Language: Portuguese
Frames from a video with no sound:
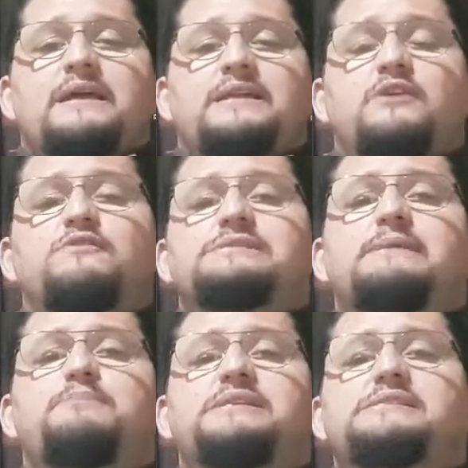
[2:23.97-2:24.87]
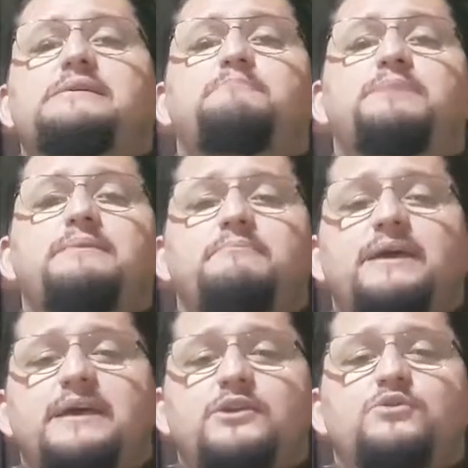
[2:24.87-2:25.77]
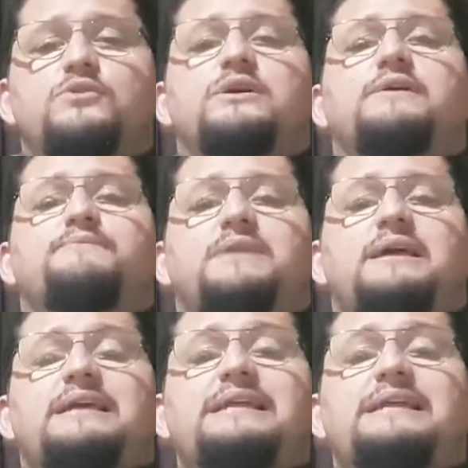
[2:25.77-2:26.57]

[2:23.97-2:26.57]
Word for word: Então você precisa primeiro né,